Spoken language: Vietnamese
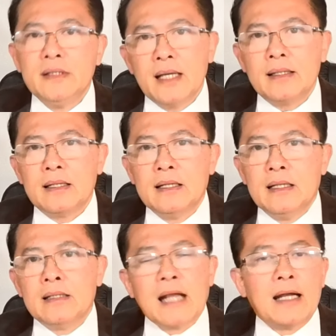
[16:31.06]
thứ nhất
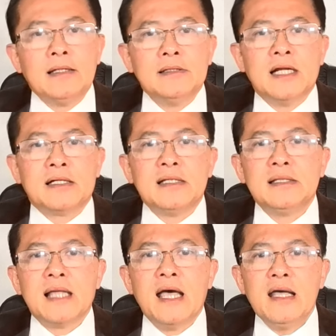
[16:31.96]
ảnh hưởng nền
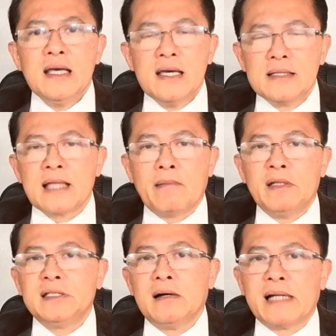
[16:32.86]
kinh tế hiện tại
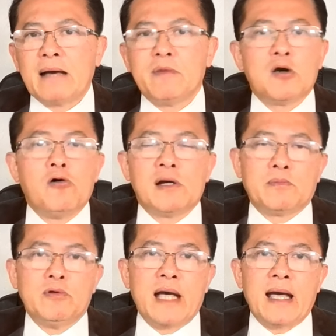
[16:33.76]
bây giờ đang bị cô
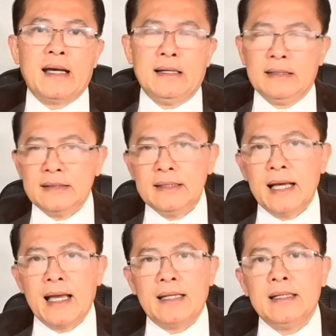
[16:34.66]
lập của Nga
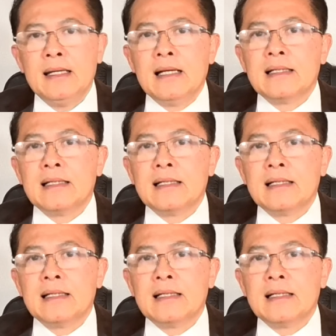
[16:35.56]
thứ hai